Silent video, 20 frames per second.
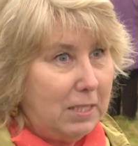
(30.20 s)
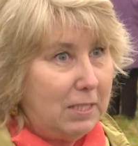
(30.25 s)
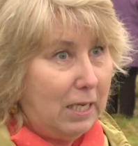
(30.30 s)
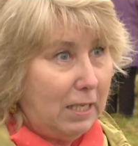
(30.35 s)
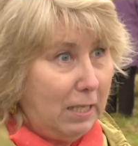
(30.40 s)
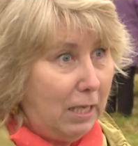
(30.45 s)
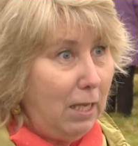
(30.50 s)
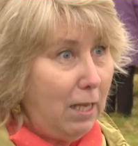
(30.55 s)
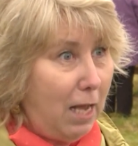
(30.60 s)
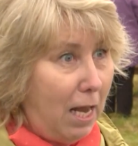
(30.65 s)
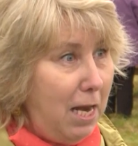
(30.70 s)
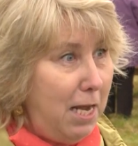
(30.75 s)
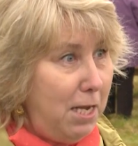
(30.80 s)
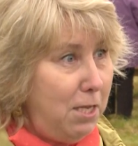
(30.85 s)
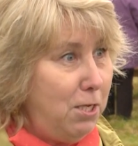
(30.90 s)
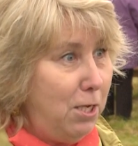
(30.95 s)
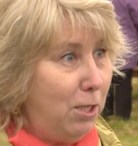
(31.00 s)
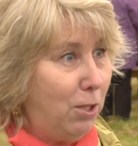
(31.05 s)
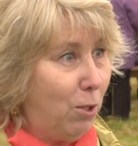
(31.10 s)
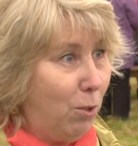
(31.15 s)
За
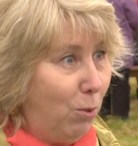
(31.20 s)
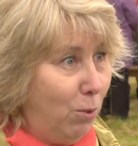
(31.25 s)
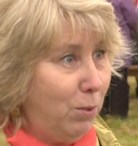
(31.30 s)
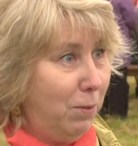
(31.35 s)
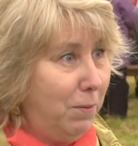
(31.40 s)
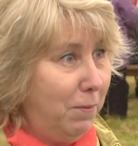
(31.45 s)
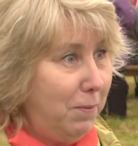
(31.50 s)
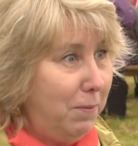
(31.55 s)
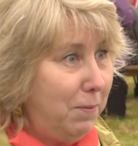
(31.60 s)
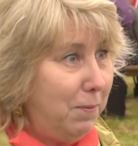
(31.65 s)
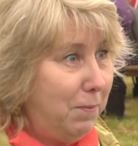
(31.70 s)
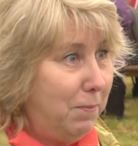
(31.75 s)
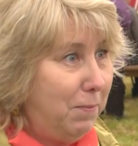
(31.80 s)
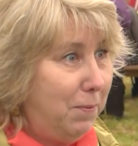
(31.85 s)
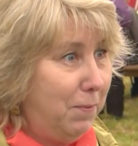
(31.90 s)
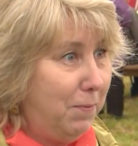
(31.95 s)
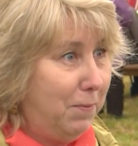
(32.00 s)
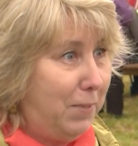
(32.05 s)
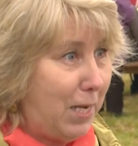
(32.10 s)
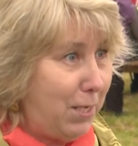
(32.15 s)
долголетний труд
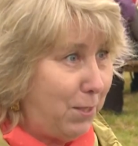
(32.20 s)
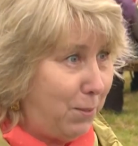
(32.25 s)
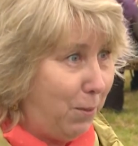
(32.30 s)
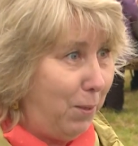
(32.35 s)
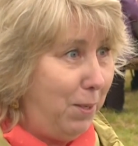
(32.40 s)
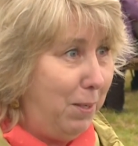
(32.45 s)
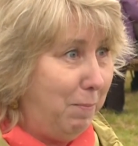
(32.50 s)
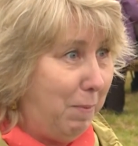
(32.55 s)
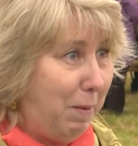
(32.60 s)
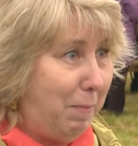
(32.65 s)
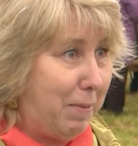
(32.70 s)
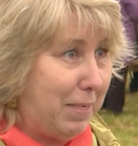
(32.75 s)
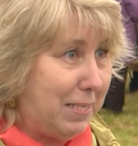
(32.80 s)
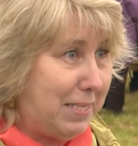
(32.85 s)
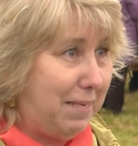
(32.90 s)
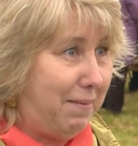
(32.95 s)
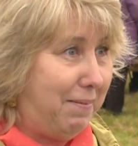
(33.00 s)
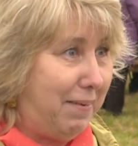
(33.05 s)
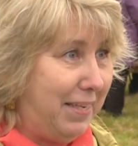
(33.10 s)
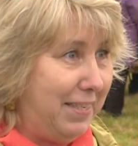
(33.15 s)
в дошкольном
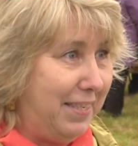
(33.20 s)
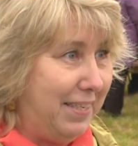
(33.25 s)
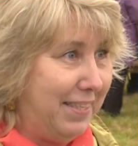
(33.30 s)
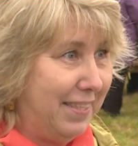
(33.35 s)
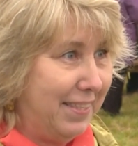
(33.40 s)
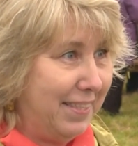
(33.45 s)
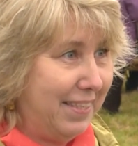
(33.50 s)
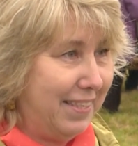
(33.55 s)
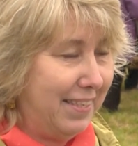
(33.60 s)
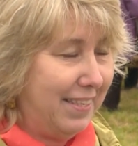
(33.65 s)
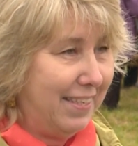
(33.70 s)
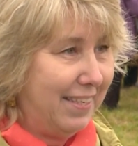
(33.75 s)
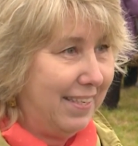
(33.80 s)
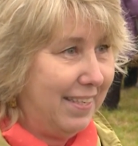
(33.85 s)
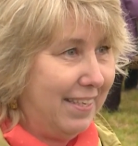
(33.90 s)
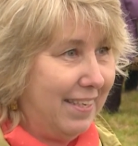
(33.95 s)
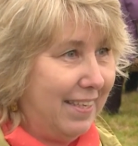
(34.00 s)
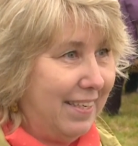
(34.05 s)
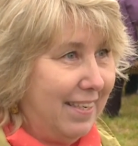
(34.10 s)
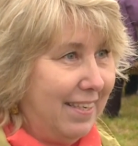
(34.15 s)

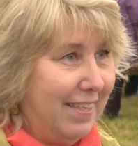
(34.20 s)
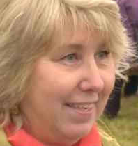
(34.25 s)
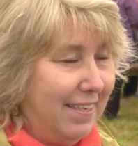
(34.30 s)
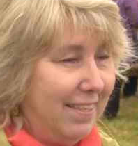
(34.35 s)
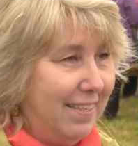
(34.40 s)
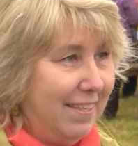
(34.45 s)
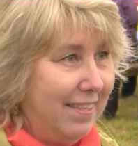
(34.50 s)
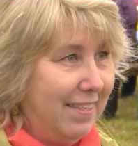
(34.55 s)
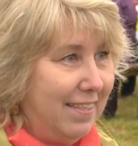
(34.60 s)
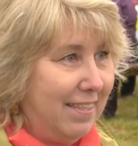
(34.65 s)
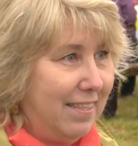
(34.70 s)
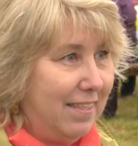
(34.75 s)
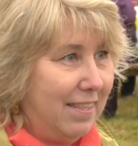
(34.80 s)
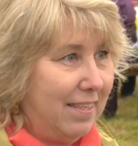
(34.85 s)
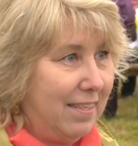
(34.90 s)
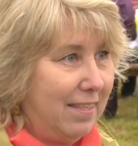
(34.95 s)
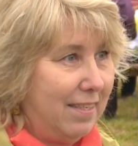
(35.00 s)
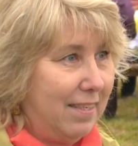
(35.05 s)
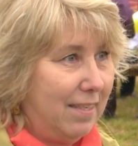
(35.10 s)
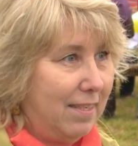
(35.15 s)
образовании. Как долго вы
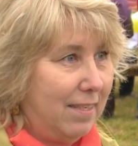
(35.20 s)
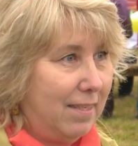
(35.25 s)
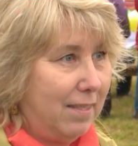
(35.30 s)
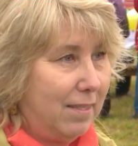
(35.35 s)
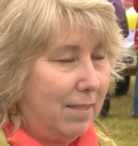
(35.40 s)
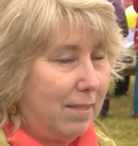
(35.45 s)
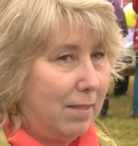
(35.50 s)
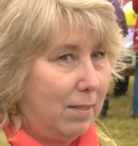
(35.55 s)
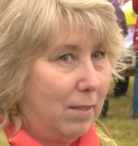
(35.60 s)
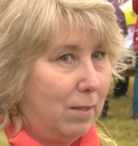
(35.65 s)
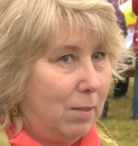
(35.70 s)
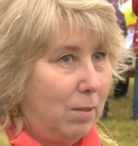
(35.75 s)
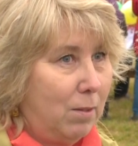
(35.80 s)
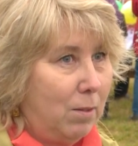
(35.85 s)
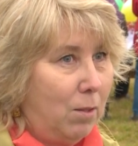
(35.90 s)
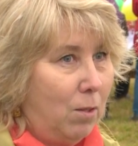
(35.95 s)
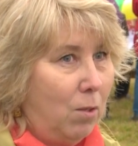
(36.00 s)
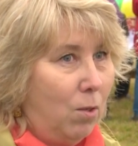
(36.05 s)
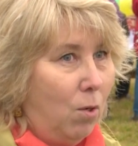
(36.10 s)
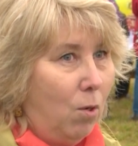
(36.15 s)
работаете?
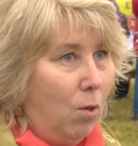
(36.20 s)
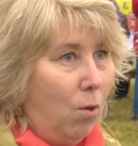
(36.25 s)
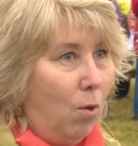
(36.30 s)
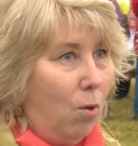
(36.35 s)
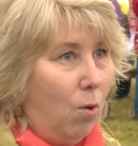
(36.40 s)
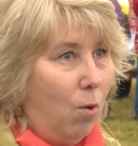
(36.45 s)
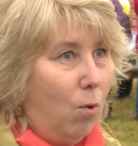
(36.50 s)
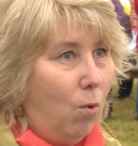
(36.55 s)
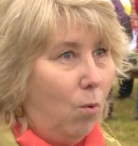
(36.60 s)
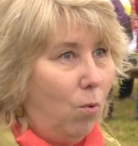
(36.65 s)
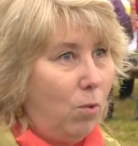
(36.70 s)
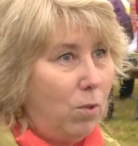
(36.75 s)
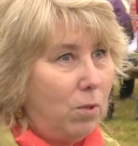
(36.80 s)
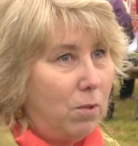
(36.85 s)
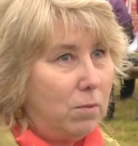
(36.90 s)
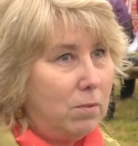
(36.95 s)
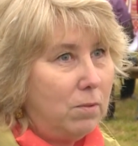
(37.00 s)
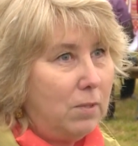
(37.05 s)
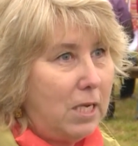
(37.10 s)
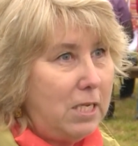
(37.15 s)
Ой,
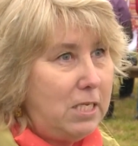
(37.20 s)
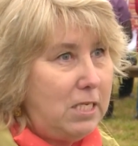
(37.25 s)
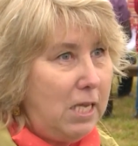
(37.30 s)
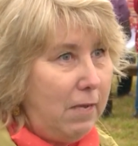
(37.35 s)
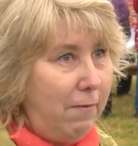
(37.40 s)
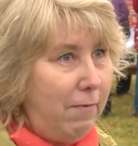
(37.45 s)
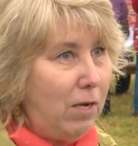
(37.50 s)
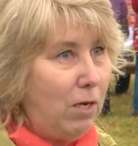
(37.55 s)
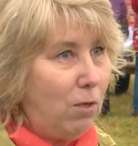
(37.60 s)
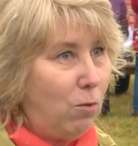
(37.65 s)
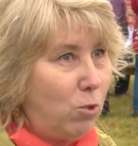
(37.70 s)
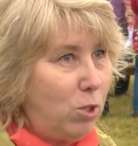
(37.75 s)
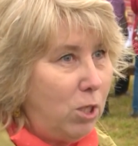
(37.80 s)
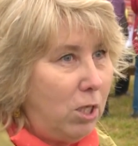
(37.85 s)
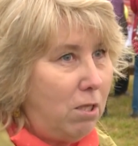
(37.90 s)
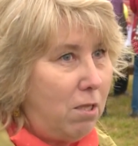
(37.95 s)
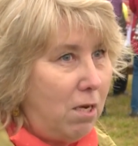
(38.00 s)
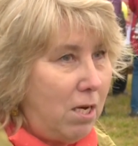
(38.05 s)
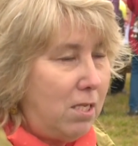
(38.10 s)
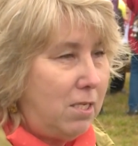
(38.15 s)
на севере
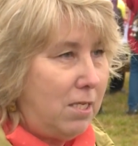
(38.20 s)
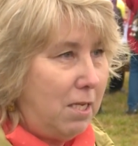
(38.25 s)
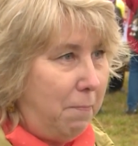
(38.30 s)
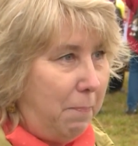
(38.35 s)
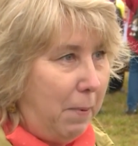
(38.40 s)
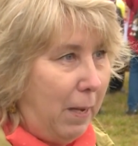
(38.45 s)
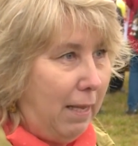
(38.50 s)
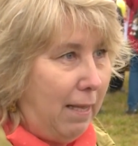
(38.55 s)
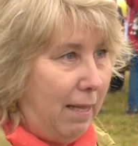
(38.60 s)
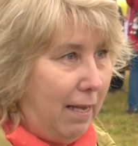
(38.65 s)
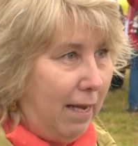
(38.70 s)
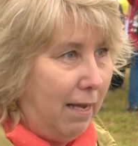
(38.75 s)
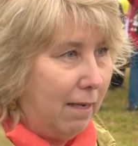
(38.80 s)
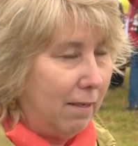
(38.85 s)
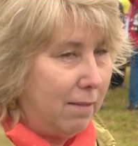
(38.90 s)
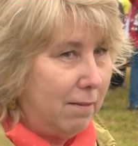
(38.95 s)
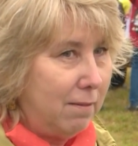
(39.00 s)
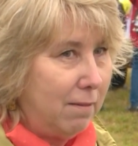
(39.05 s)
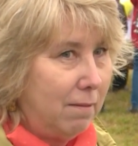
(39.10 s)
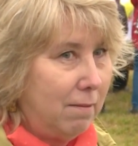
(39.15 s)
уже 35
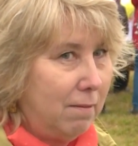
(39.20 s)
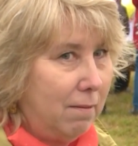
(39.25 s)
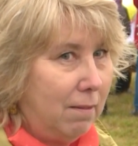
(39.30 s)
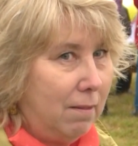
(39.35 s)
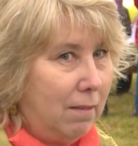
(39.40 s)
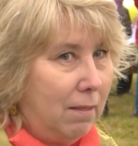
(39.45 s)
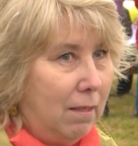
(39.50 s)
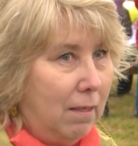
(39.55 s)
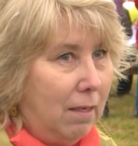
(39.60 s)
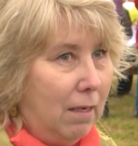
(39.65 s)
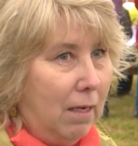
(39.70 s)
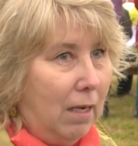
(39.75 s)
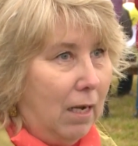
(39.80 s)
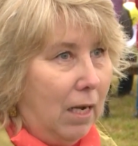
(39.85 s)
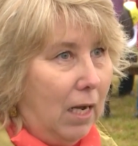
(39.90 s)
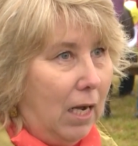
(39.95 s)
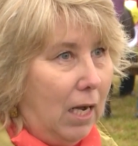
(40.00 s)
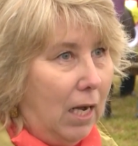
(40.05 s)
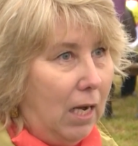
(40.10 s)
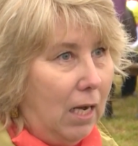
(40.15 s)
лет,
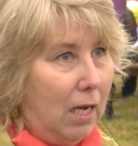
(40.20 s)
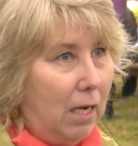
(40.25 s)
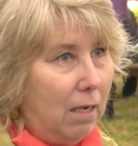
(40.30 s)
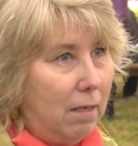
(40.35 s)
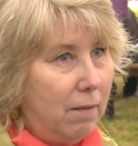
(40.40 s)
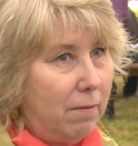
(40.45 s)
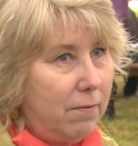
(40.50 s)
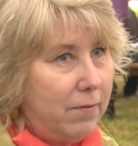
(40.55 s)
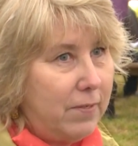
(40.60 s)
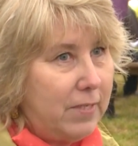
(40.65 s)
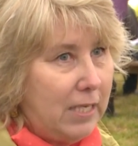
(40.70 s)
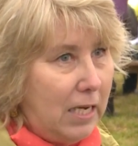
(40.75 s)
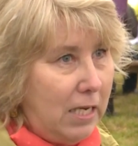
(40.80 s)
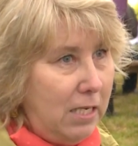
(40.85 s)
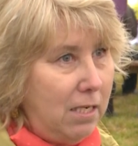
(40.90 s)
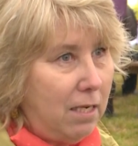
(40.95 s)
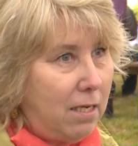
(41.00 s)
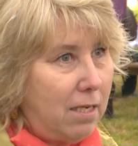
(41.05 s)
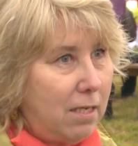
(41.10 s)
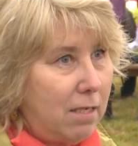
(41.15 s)
а в
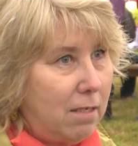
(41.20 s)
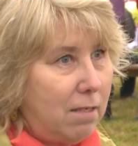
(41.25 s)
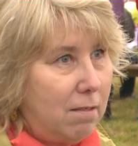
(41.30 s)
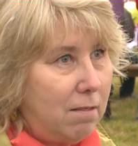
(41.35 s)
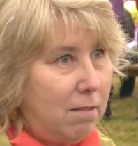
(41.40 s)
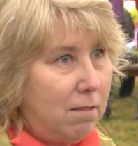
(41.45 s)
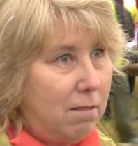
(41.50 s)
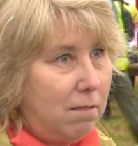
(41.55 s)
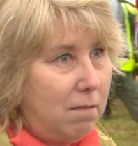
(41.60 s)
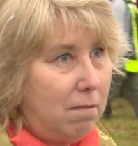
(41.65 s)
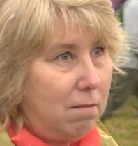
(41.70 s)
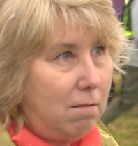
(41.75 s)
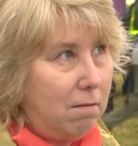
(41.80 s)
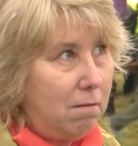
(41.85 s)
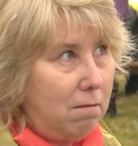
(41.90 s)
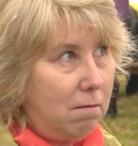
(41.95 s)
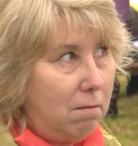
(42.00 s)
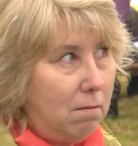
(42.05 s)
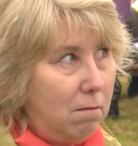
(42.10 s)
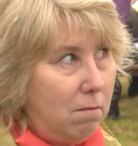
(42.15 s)
садике
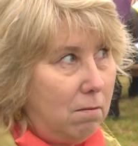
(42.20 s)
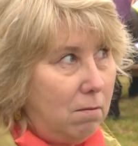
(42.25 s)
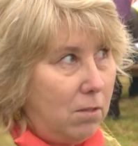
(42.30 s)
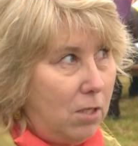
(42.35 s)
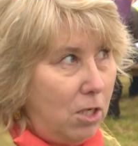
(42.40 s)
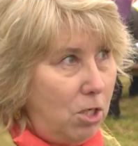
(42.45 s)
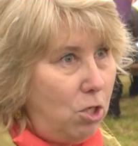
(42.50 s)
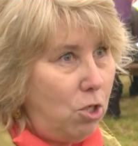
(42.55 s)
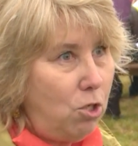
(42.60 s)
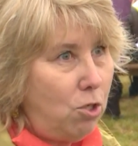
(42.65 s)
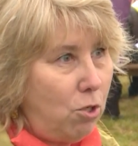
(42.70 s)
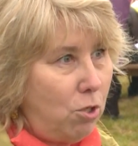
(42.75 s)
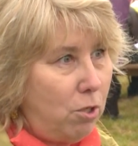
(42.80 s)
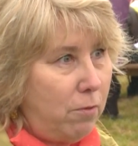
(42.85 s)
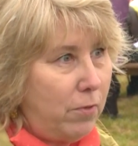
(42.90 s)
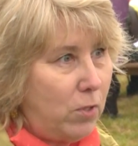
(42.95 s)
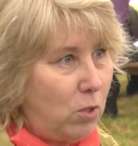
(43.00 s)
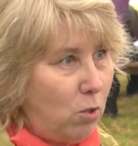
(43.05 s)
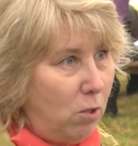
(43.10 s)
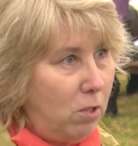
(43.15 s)

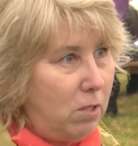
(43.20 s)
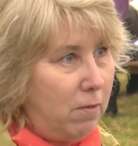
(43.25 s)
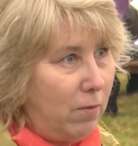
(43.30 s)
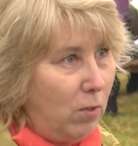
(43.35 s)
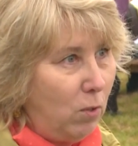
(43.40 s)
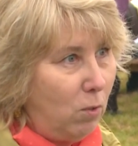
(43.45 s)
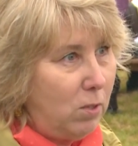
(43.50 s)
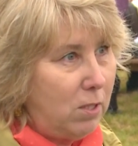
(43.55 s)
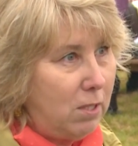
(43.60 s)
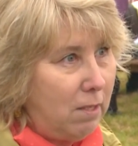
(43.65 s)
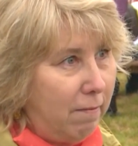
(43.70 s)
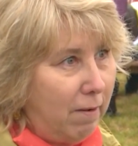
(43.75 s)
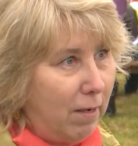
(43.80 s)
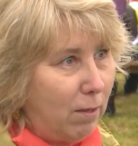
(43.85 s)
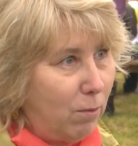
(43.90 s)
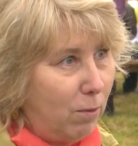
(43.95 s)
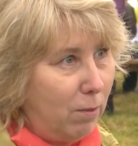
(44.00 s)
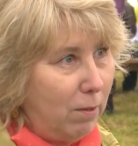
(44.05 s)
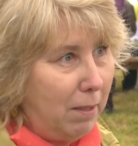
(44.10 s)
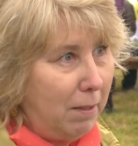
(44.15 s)
1990
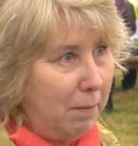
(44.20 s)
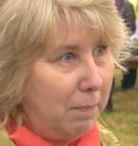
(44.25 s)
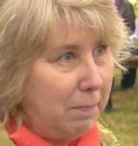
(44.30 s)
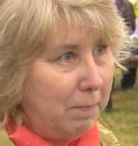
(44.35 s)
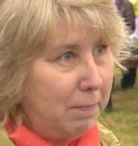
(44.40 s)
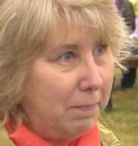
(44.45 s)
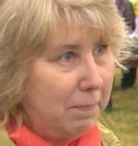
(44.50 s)
года.